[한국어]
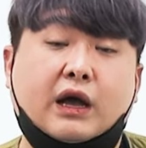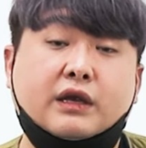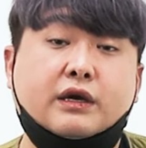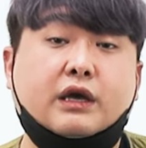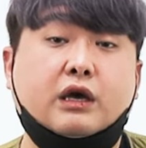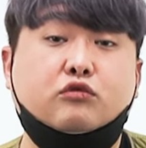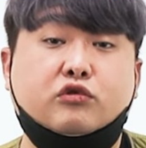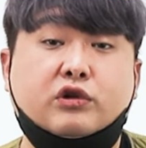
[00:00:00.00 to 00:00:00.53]

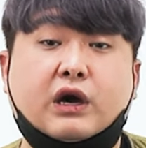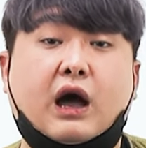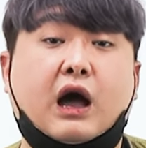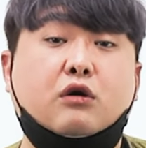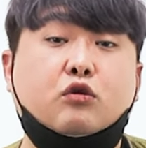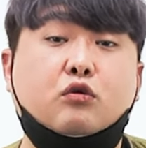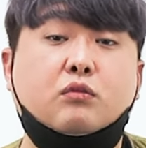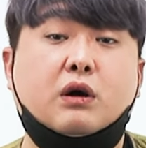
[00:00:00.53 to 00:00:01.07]
만약에 우리가
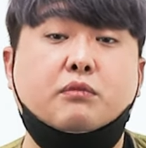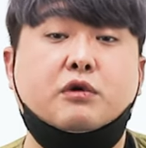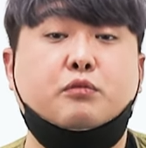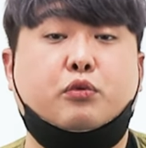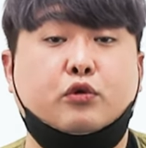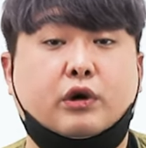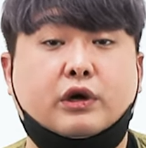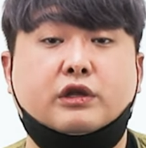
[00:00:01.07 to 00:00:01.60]
항공모함을
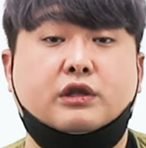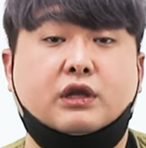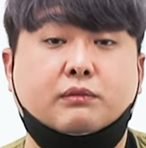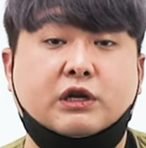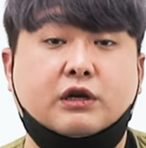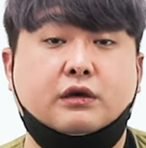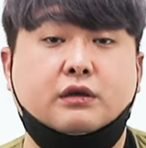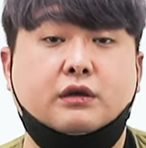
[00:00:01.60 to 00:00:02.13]

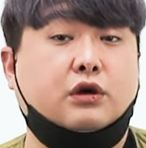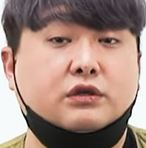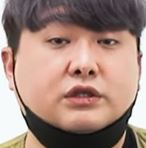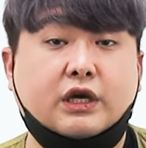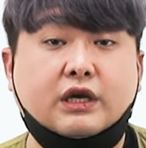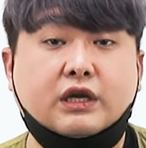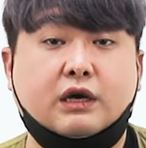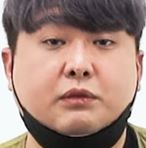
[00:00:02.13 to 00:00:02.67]
보유한다면
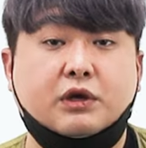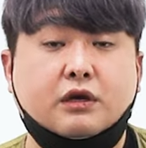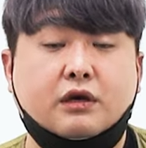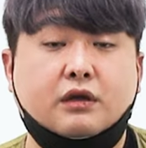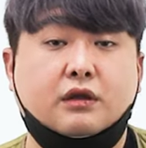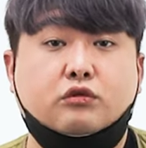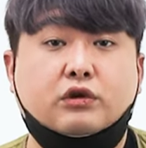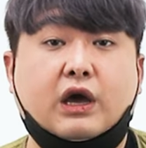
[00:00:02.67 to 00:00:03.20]
전쟁이
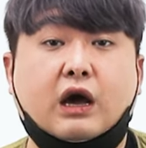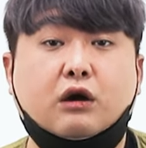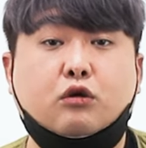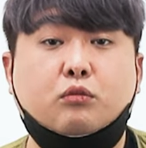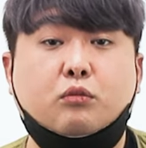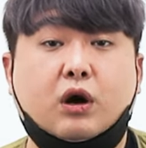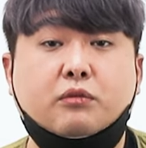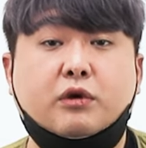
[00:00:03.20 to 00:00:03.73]
나면 우리
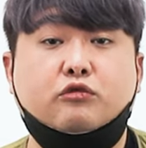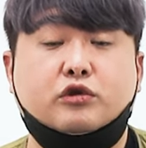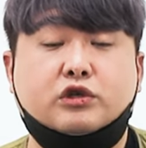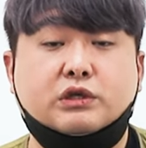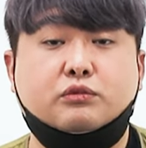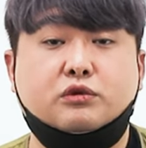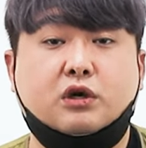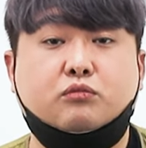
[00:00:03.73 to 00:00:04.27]
항공모함의
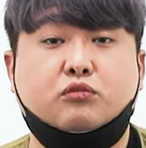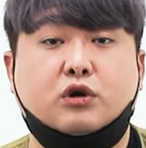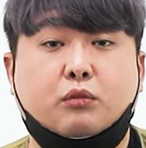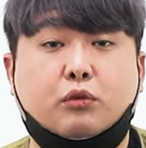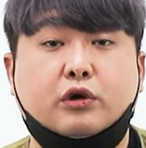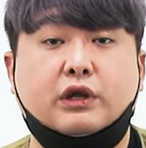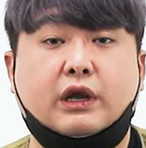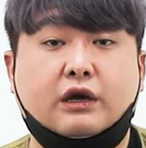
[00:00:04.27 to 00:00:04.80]
위치부터
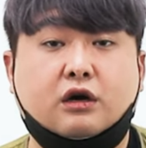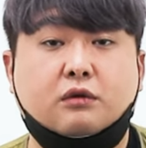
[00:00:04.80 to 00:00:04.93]
물어보긴 할